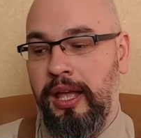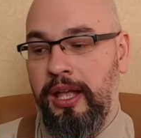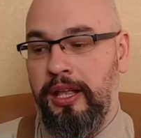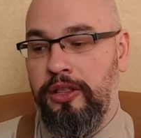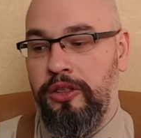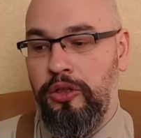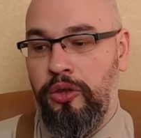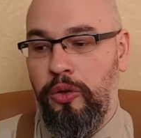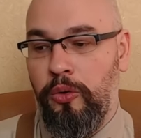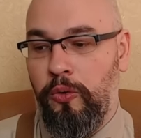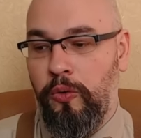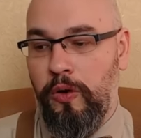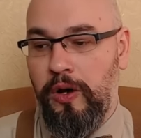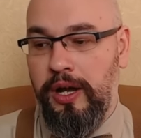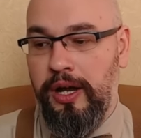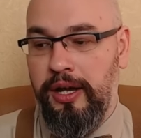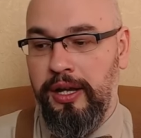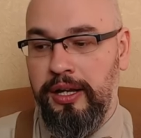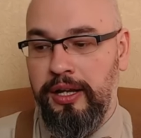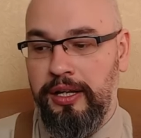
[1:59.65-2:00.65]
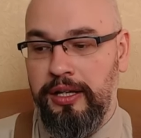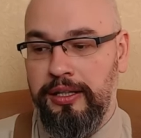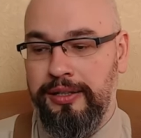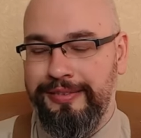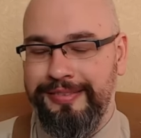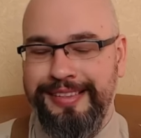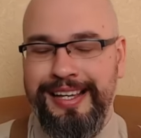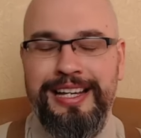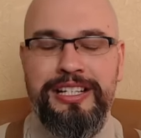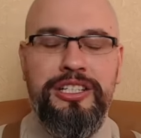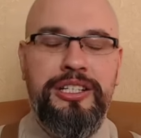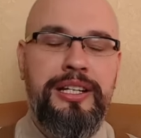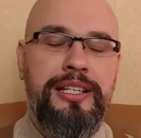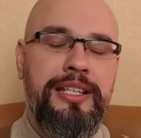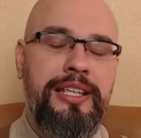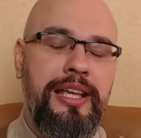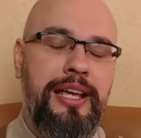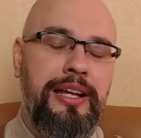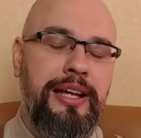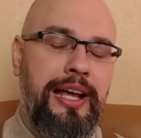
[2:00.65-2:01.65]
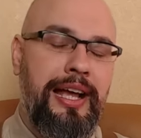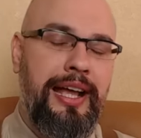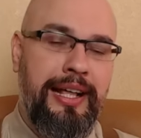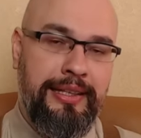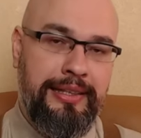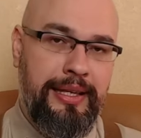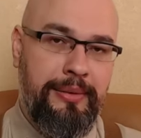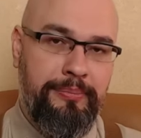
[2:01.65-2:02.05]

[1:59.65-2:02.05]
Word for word: Но даже не эта